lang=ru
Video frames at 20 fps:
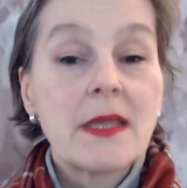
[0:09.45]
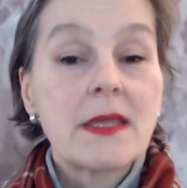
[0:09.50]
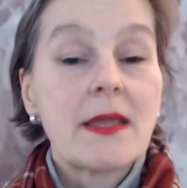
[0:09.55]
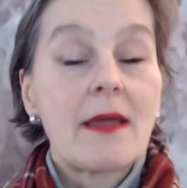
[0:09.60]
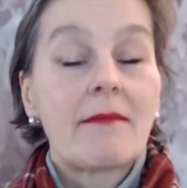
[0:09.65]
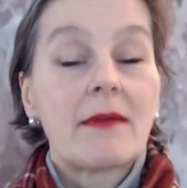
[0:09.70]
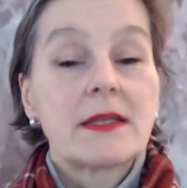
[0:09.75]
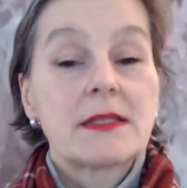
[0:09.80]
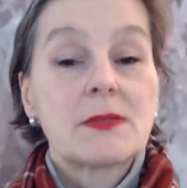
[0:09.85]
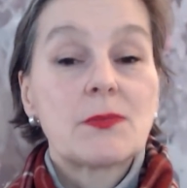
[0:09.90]

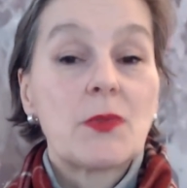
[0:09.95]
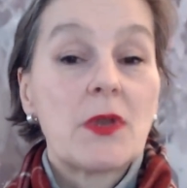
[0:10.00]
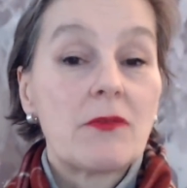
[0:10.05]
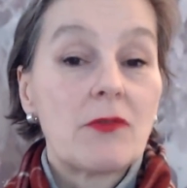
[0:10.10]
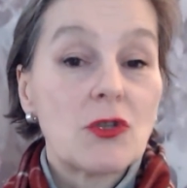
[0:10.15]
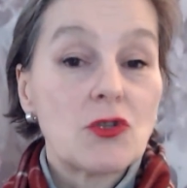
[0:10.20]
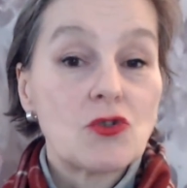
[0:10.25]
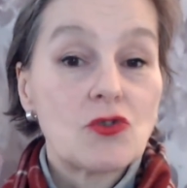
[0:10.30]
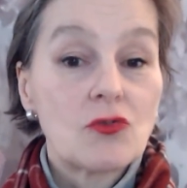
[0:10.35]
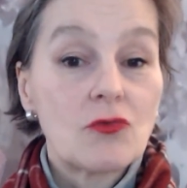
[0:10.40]
Я вас
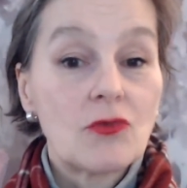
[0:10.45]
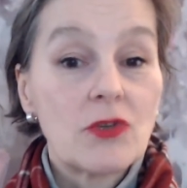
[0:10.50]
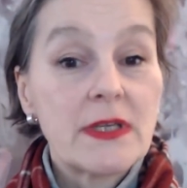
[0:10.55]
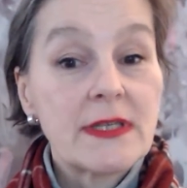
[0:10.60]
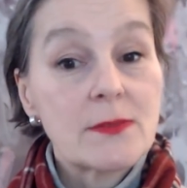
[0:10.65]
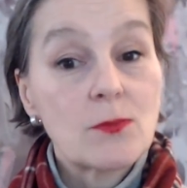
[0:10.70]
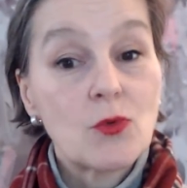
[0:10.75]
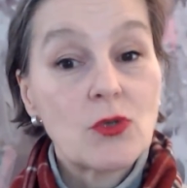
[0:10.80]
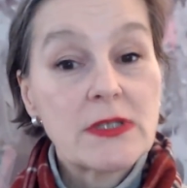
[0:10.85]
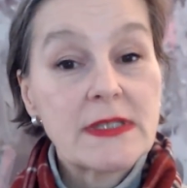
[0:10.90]
приветствую
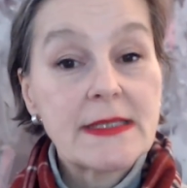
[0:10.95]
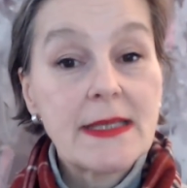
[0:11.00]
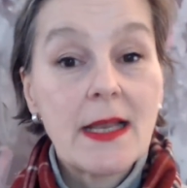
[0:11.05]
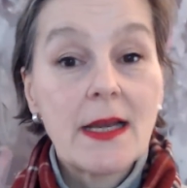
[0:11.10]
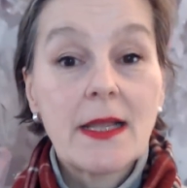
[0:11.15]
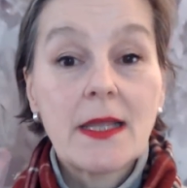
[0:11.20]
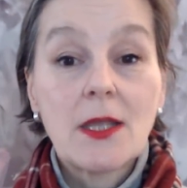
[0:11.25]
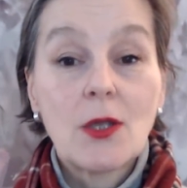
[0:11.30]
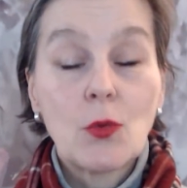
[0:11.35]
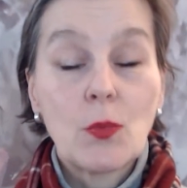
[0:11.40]
из
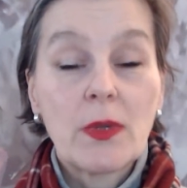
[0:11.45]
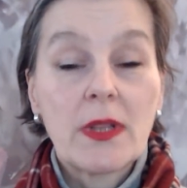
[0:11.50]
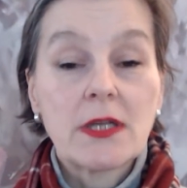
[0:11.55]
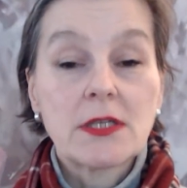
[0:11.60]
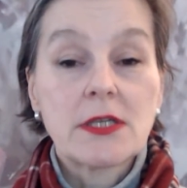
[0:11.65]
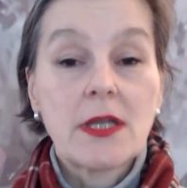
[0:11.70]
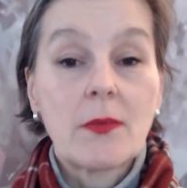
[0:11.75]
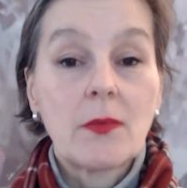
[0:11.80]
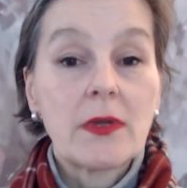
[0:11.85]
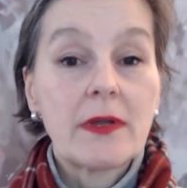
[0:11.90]
Брюсселя и мы
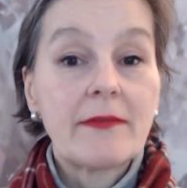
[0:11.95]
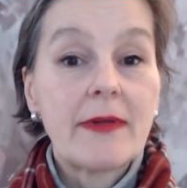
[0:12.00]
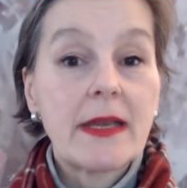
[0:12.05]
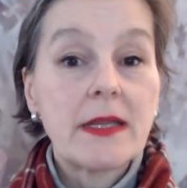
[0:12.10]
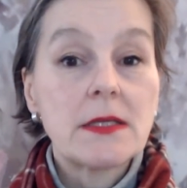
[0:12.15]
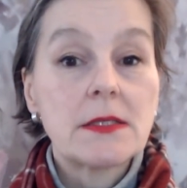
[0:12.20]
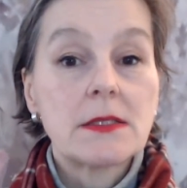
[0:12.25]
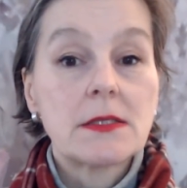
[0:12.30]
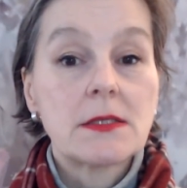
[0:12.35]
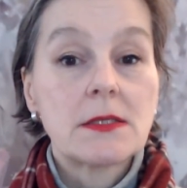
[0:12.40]
продолжаем
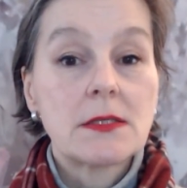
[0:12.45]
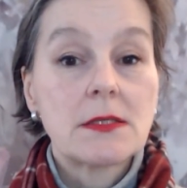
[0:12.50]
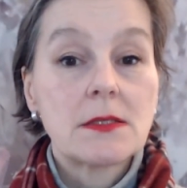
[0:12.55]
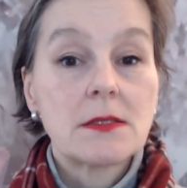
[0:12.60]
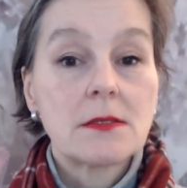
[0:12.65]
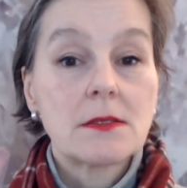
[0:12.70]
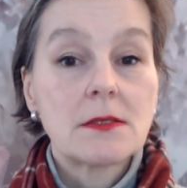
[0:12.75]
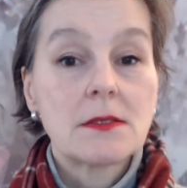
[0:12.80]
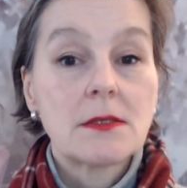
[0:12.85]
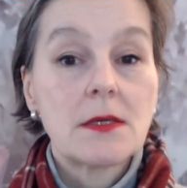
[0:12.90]

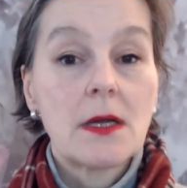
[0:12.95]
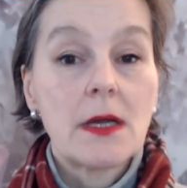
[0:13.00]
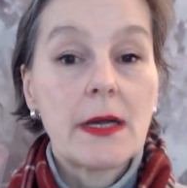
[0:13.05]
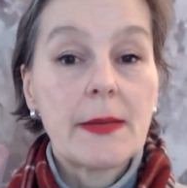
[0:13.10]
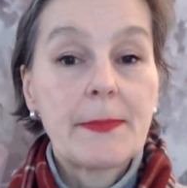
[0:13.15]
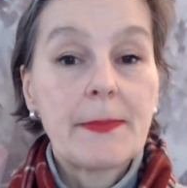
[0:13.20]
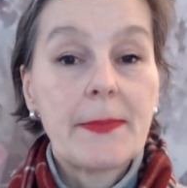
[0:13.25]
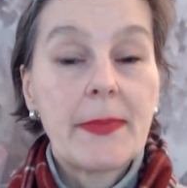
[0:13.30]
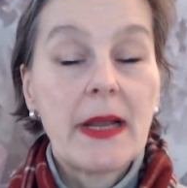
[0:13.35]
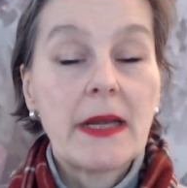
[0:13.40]
говорить
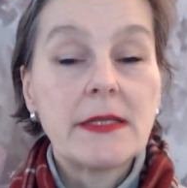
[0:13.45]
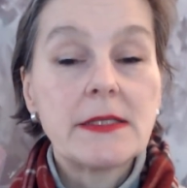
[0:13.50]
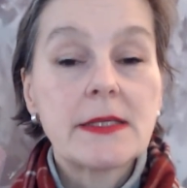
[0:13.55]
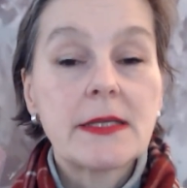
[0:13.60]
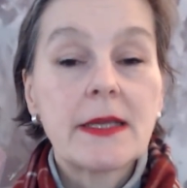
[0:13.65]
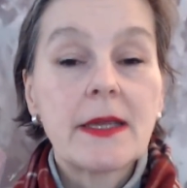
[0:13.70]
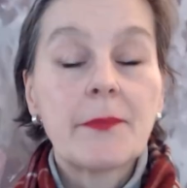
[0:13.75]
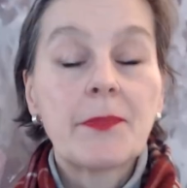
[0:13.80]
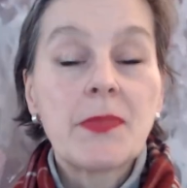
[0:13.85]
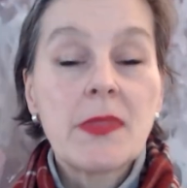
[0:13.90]
о
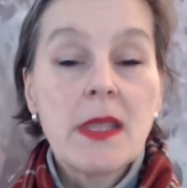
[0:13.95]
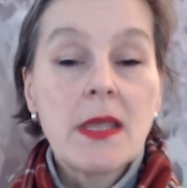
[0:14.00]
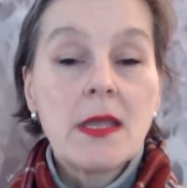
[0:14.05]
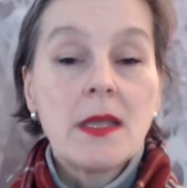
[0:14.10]
политике.